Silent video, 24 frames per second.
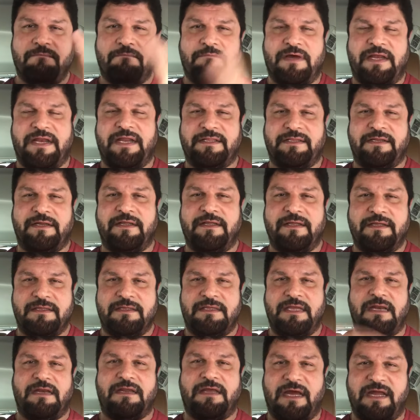ما ندري
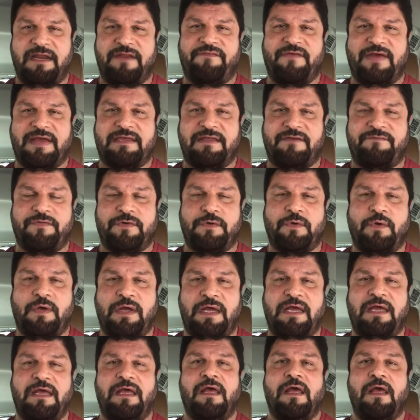كل قاعد يفكر في
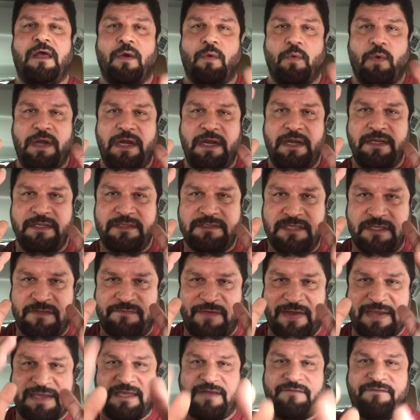روحه ولان انت
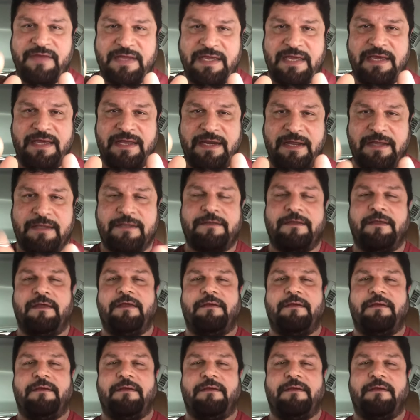تفكر في غيرك